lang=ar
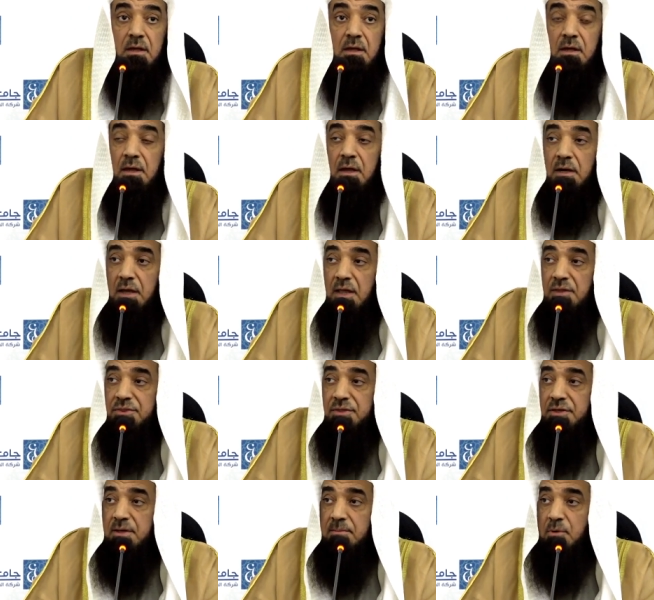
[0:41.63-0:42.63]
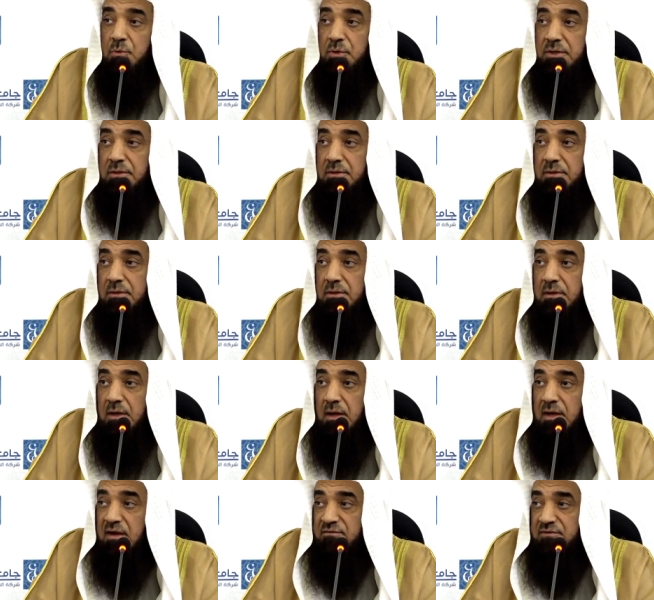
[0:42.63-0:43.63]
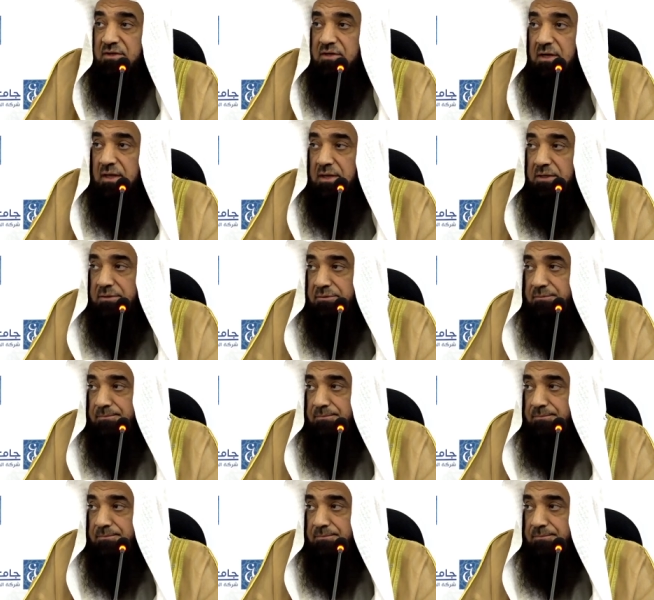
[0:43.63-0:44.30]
الحث النبوي على فعل الخير